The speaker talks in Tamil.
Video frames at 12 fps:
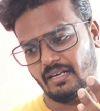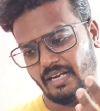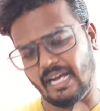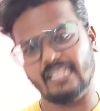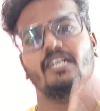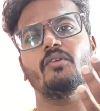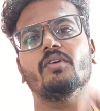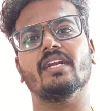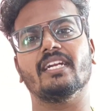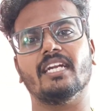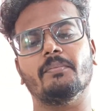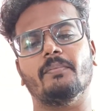கதை
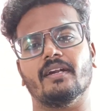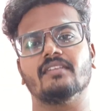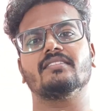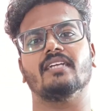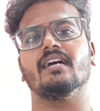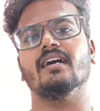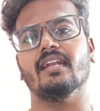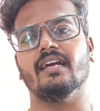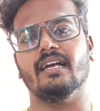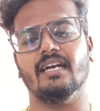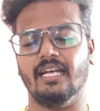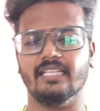ஓரியன்டாக படம் ஸ்ட்ராங்காக
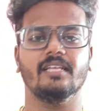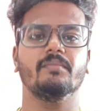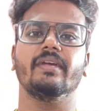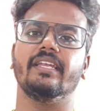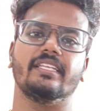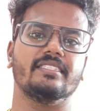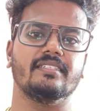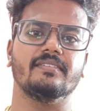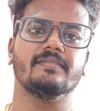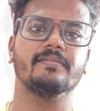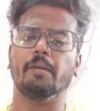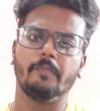இல்லைங்க அதுதான் மெயின் ரீசன்
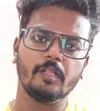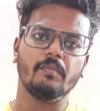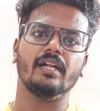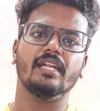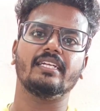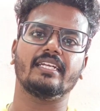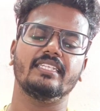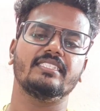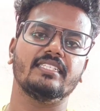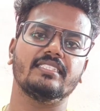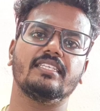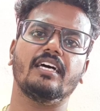அற்புதமான
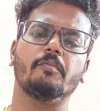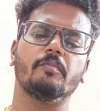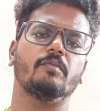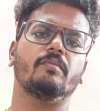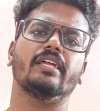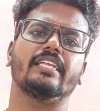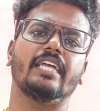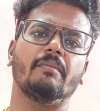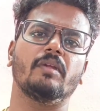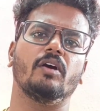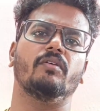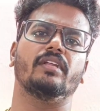டெக்னீஷியன்ஸு அற்புதமான
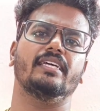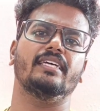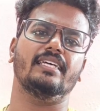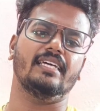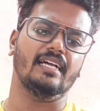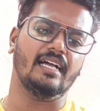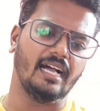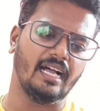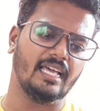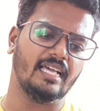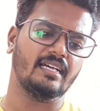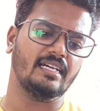கேமராவும் இருக்குது
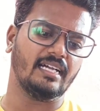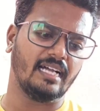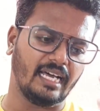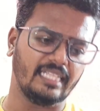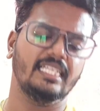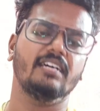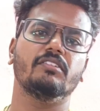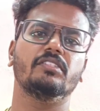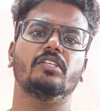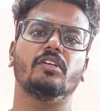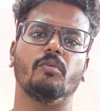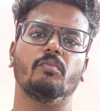ஆனால் கதையை வந்து
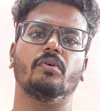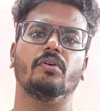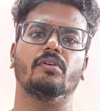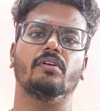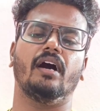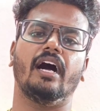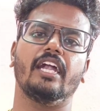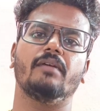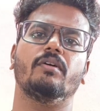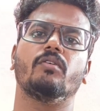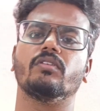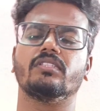ரொம்ப
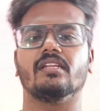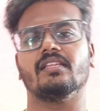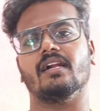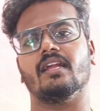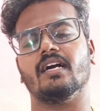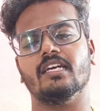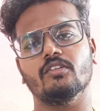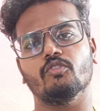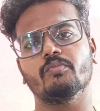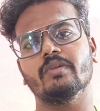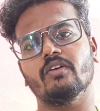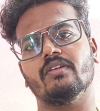ஆழமாக கொடுத்துருந்தாங்கனாக்கா இது
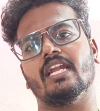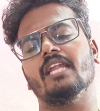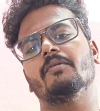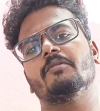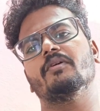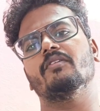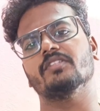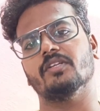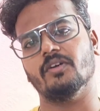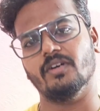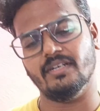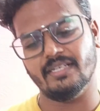உண்மையிலே ஒரு நல்ல படமாக
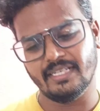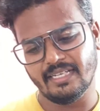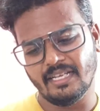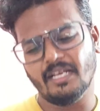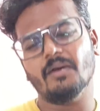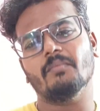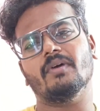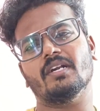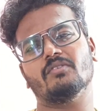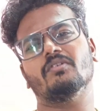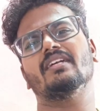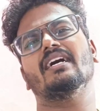வந்திருக்கும் பட்
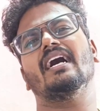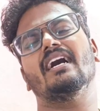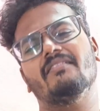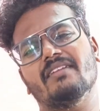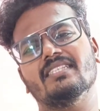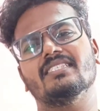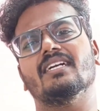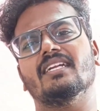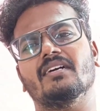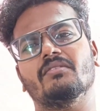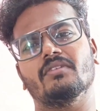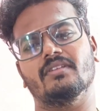ஒரு ஆவரேஜான
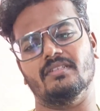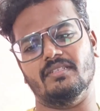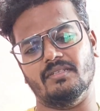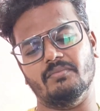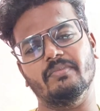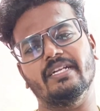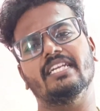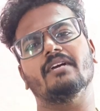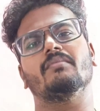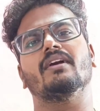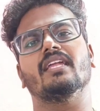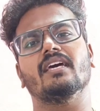ஒரு
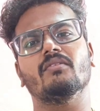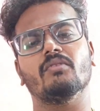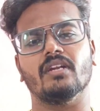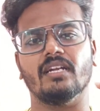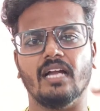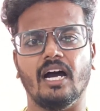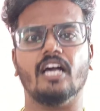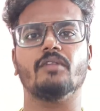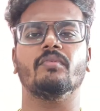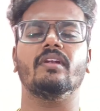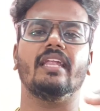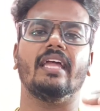மீடியமான ஒரு நார்மல்